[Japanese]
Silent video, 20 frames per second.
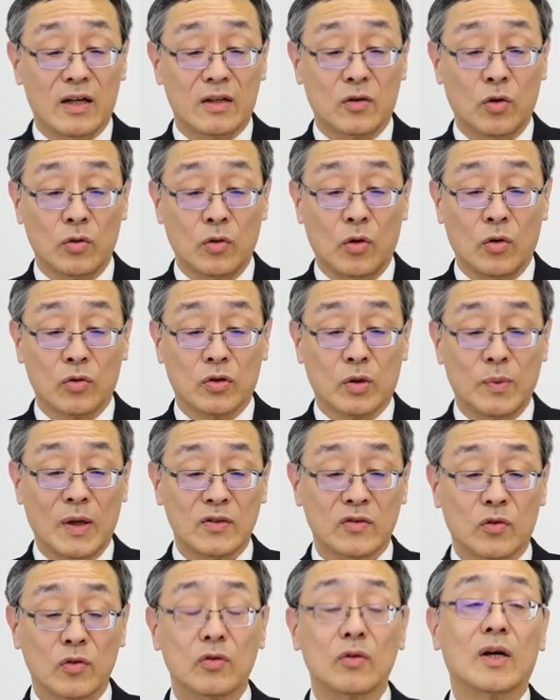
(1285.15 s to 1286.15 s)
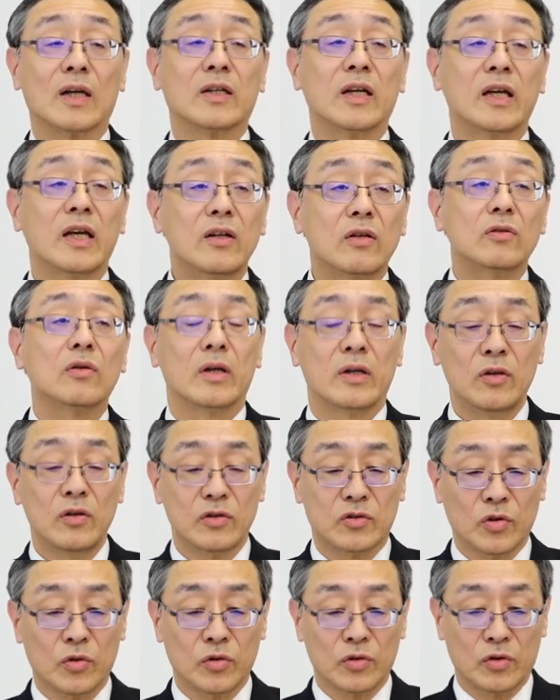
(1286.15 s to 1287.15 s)
ドローンを飛ばすことができるとい
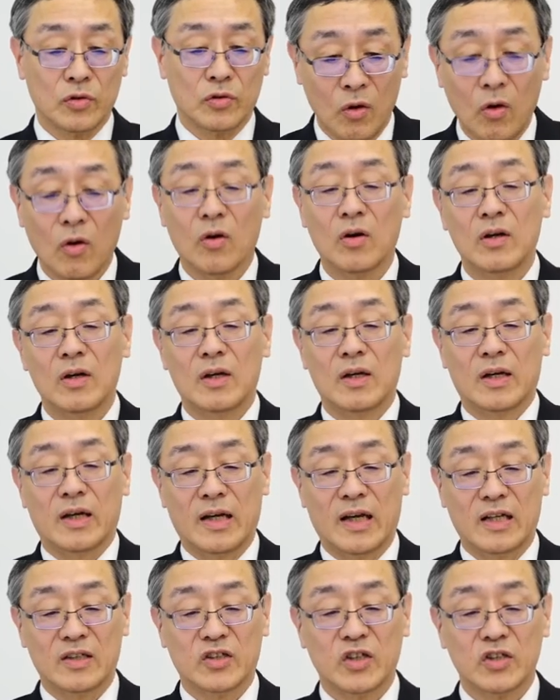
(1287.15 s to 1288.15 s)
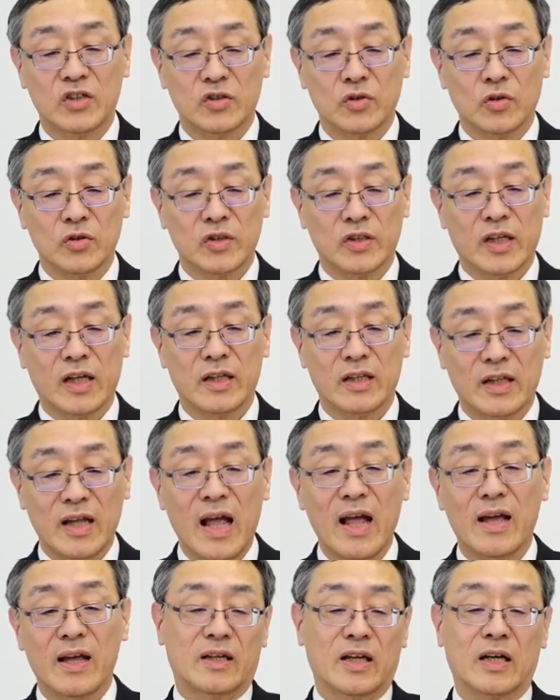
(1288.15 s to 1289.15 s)
う状況を実証試験
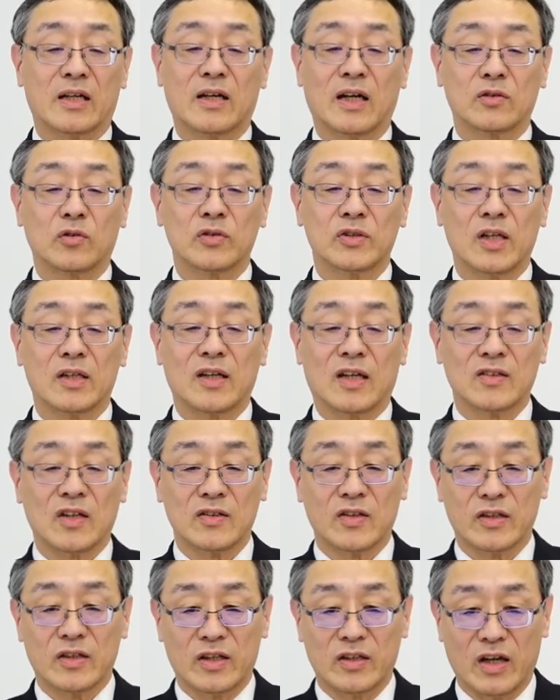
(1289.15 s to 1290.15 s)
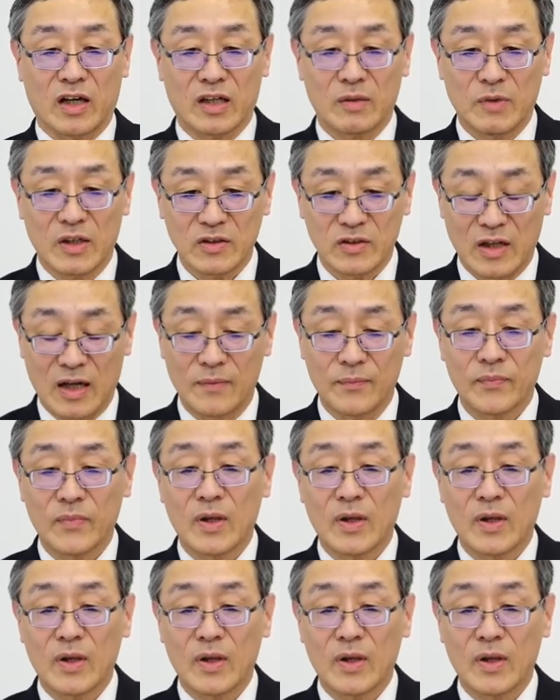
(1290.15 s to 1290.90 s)
で結果として出させていただきました。